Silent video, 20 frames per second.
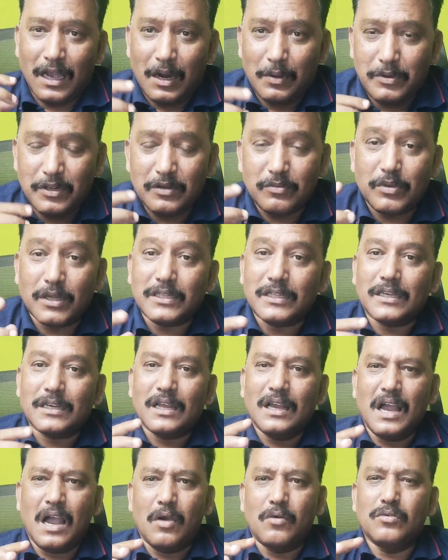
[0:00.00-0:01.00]
அப்படின்னு
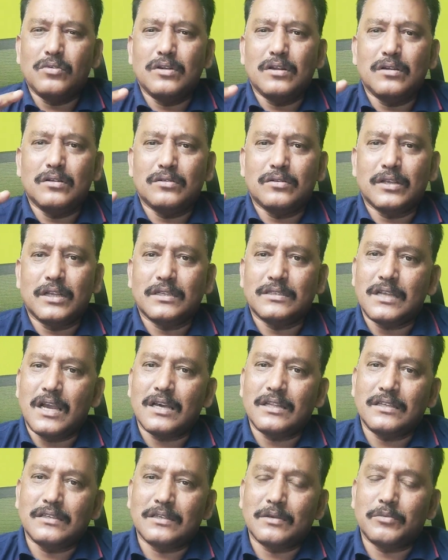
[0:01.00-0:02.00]
பார்த்தீங்கன்னா அவங்களுடைய
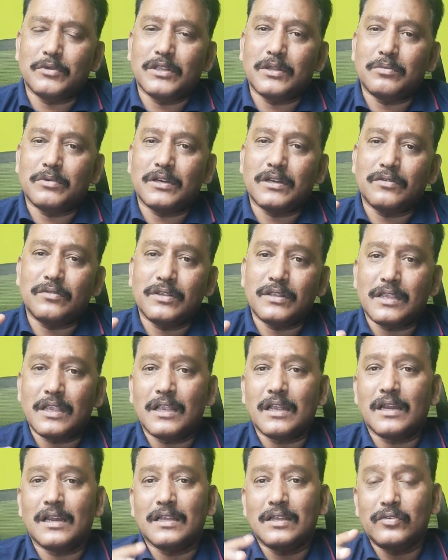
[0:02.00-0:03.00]
ஜாதி சம்மந்தப்பட்ட
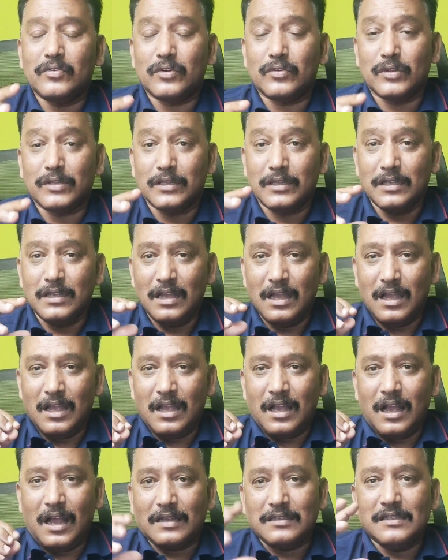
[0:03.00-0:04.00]
விஷயங்களை இவர் வந்து
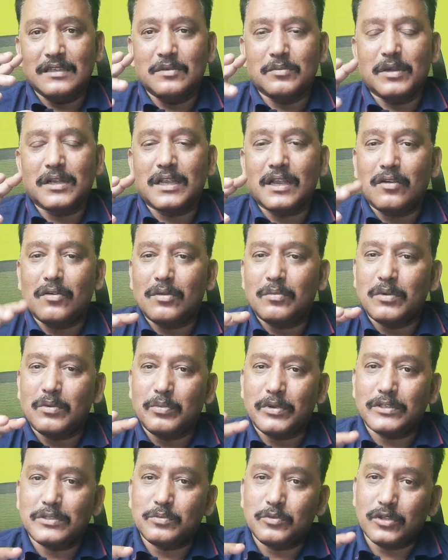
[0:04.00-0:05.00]
அசிங்கமாக கேவலமாக
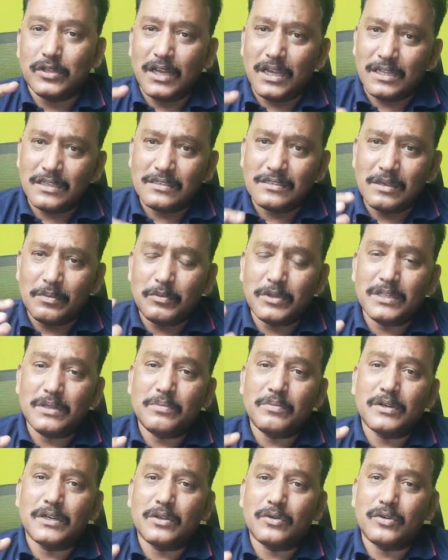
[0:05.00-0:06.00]
பேசும்போது அது
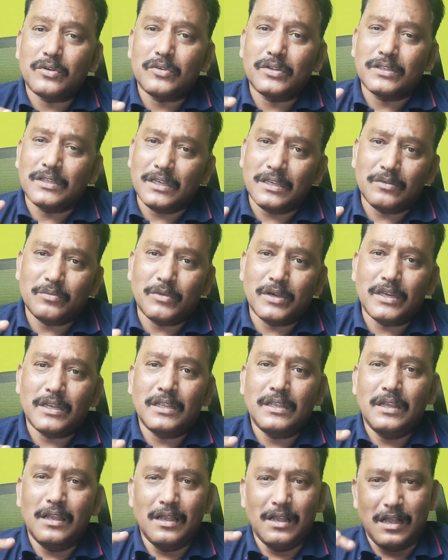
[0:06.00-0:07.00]
சம்மந்தப்பட்டவங்க வந்து அது
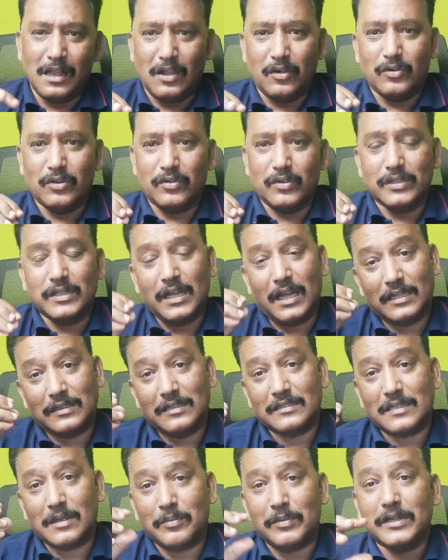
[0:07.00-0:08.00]
மாதிரி அவரை வந்து
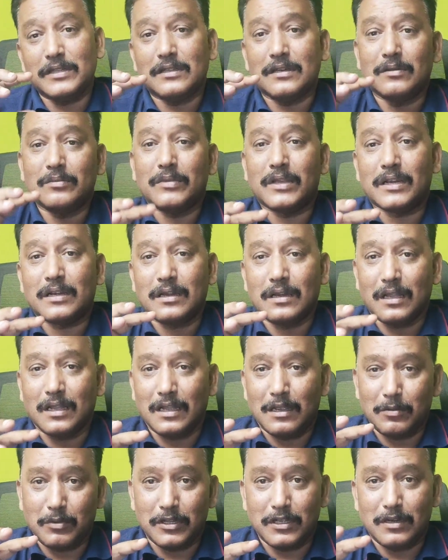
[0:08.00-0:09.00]
அந்த சமயத்தில்
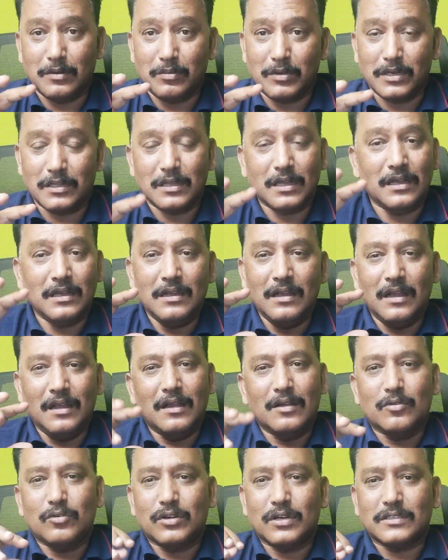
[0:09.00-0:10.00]
மிரட்டினாங்க அப்படிங்கிற மாதிரி தான்
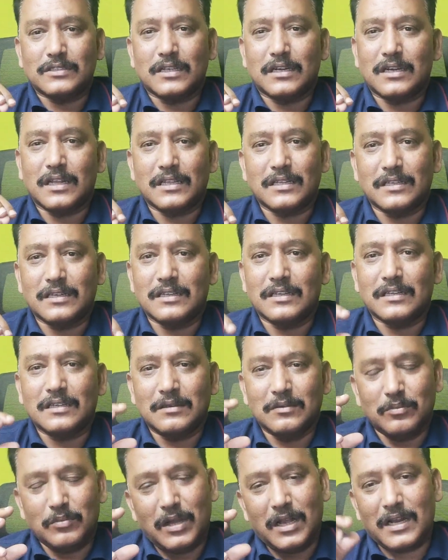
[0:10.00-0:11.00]
குற்றச்சாட்டாக
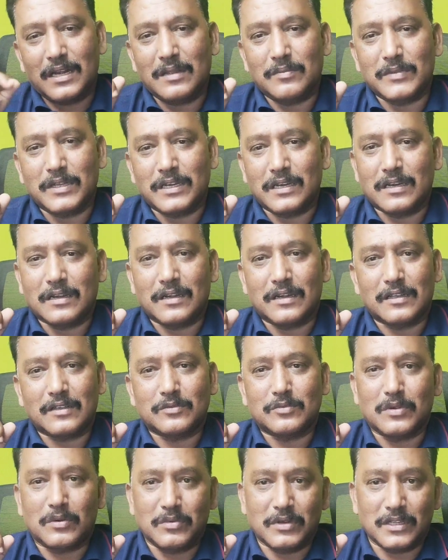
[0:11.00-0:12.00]
இருக்குது பார்க்கலாம் என்ன
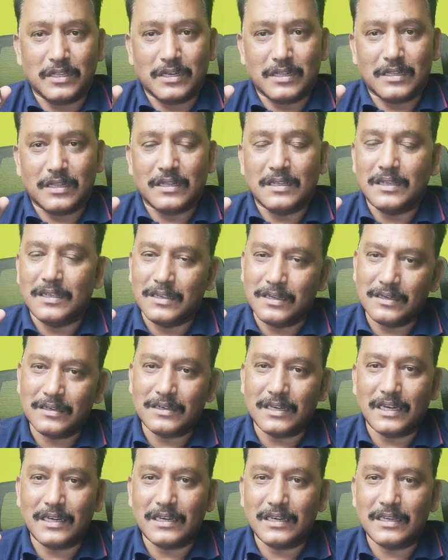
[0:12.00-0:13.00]
நடக்கும் அப்படிங்கிறத
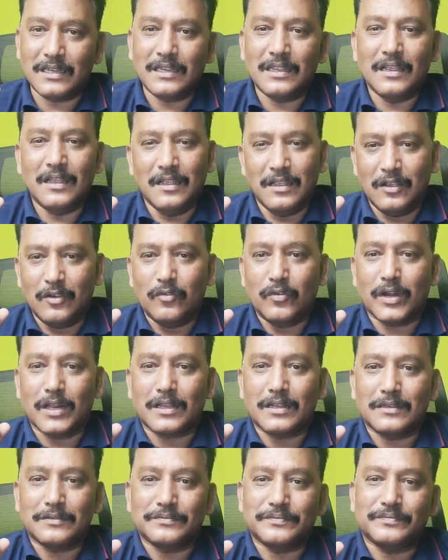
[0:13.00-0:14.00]
நன்றி
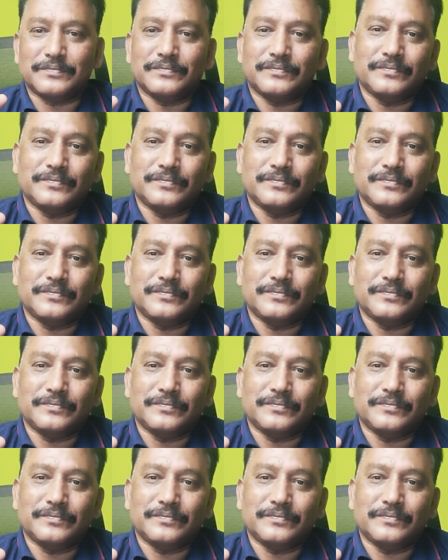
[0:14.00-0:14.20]
வணக்கம்